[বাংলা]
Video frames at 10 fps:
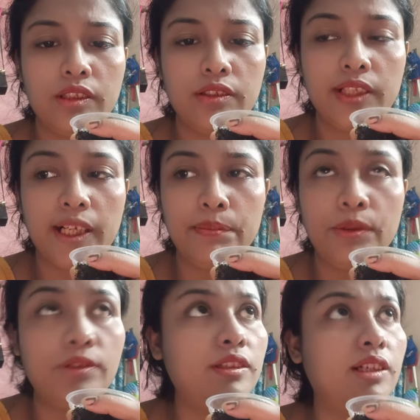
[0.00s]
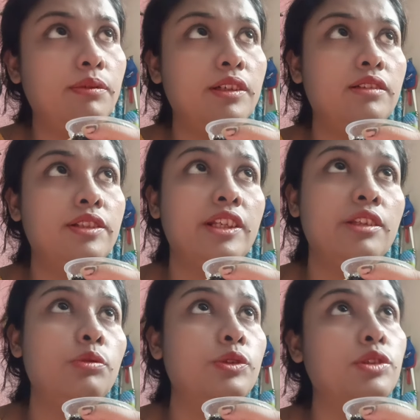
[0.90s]
ট্রাইপড আমার সেই
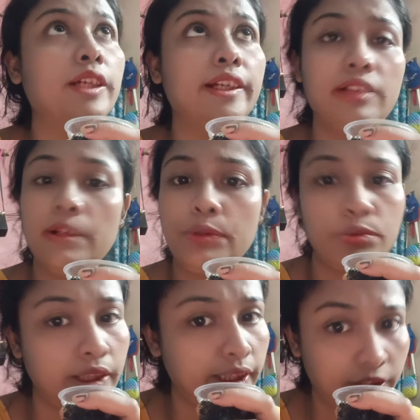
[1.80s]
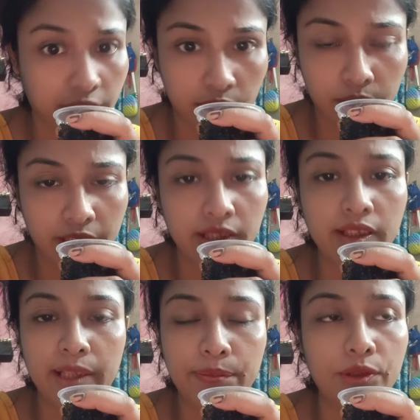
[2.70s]
দু বছর আগে ট্রাইপড কোথায় গেছে সেটা জানি না
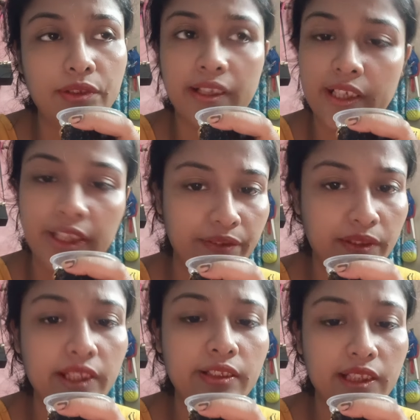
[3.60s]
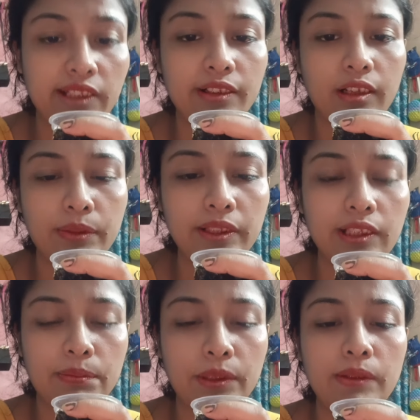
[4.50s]
ট্রাইপড রিং লাইট এভরিথিং কিনতে হবে
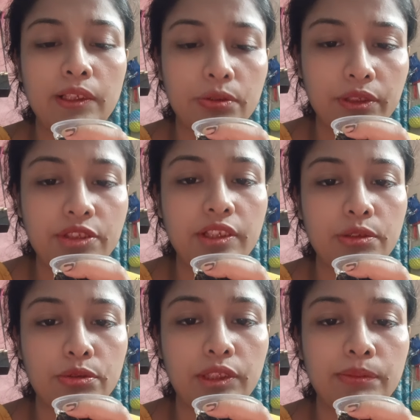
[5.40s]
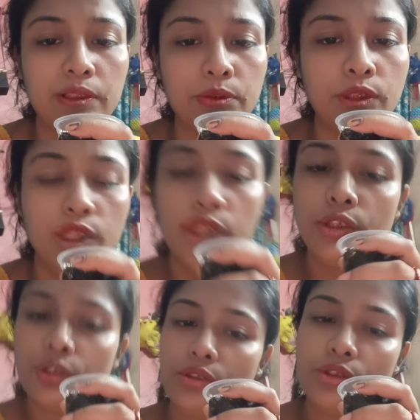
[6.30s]
তারপরে ভালো করে শেয়ার করতে পারবো
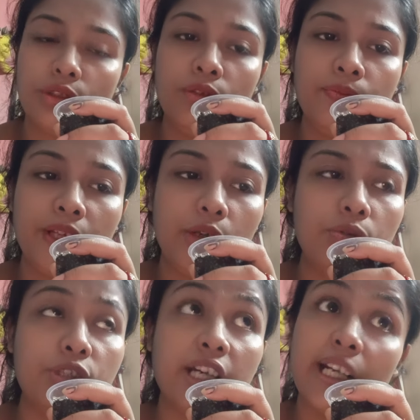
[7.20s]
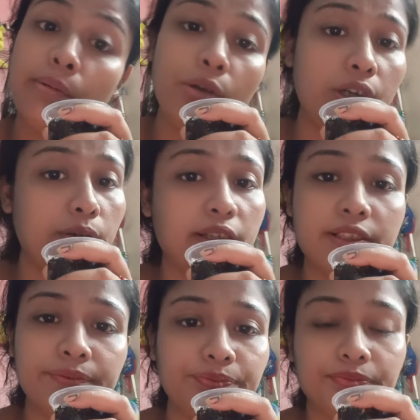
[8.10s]
তো চলো এখন সাড়ে বারোটা বাজে
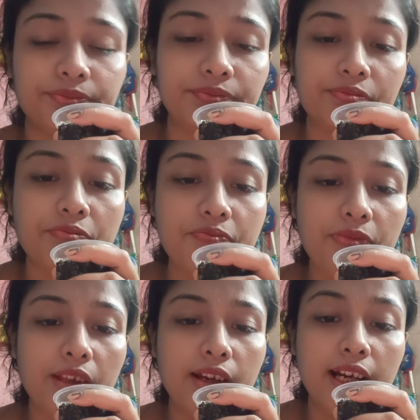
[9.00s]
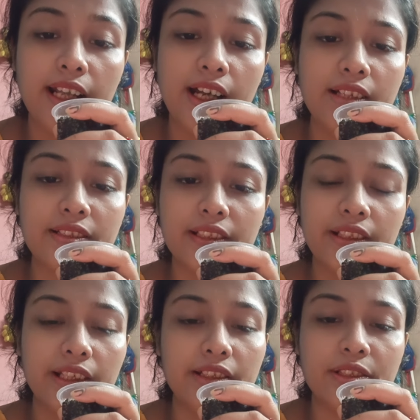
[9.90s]
আর আজকে
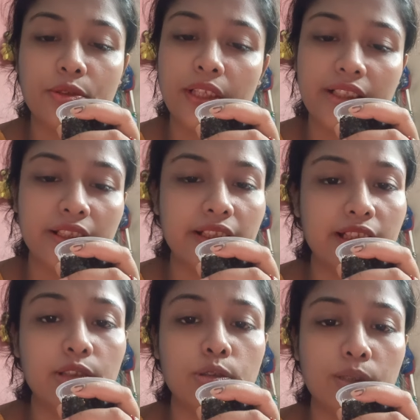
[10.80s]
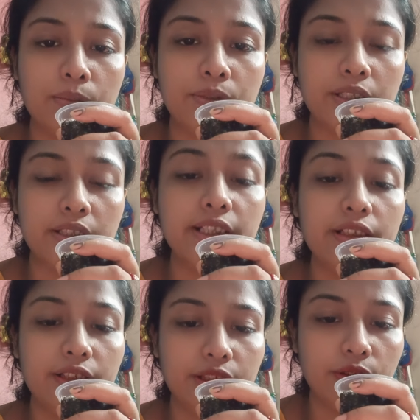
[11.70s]
এডিট করে আজকেই দিয়ে দেবো ভাবছি দেখি
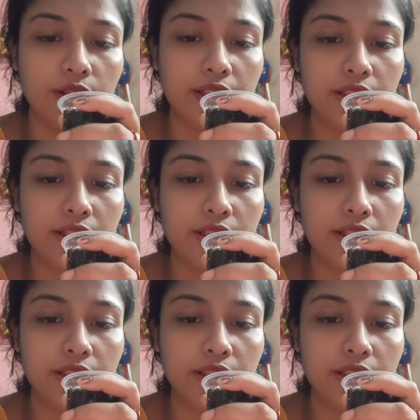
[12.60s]
কী হয়